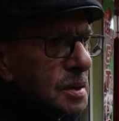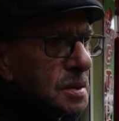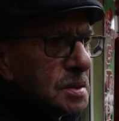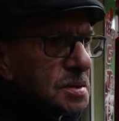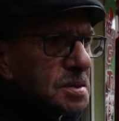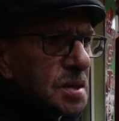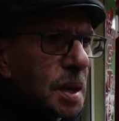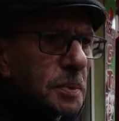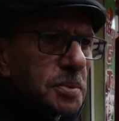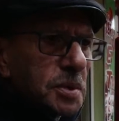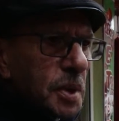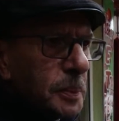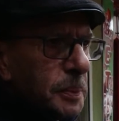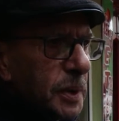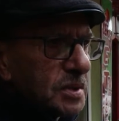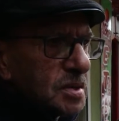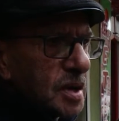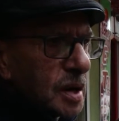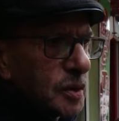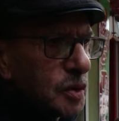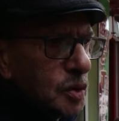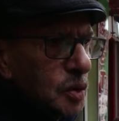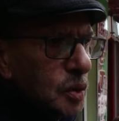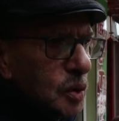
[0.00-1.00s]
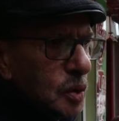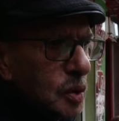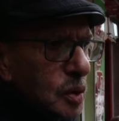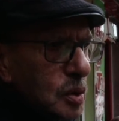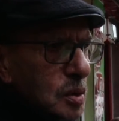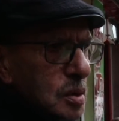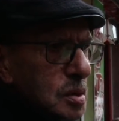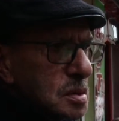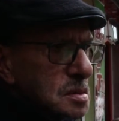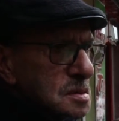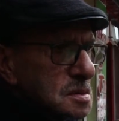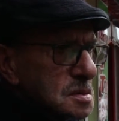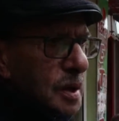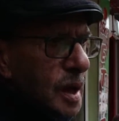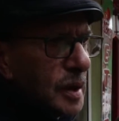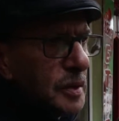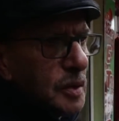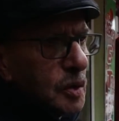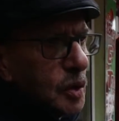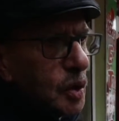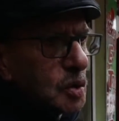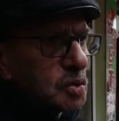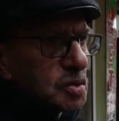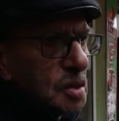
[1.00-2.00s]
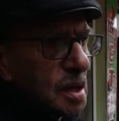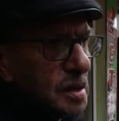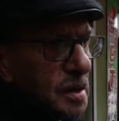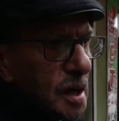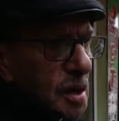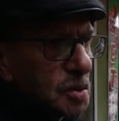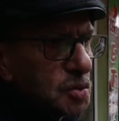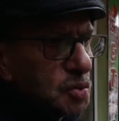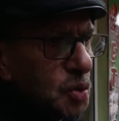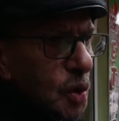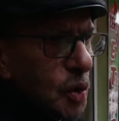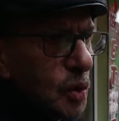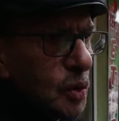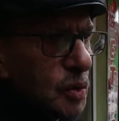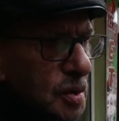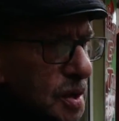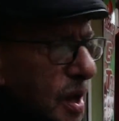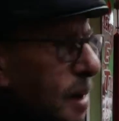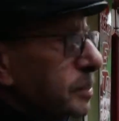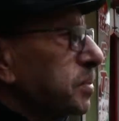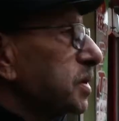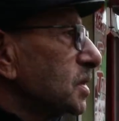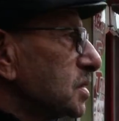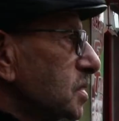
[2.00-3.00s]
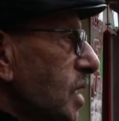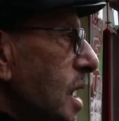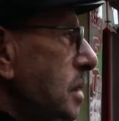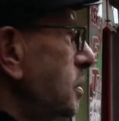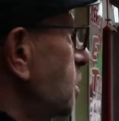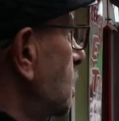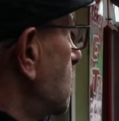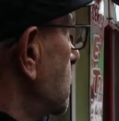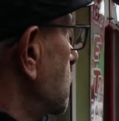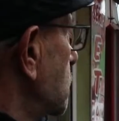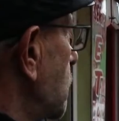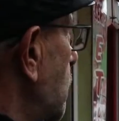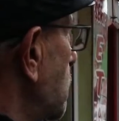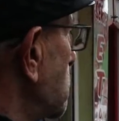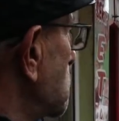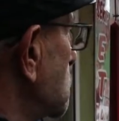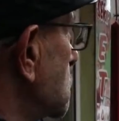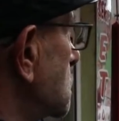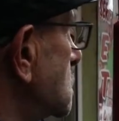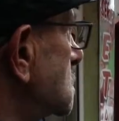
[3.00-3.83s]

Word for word: sebze pazarı yok. Yani noksanlar çok yapıldı ama yani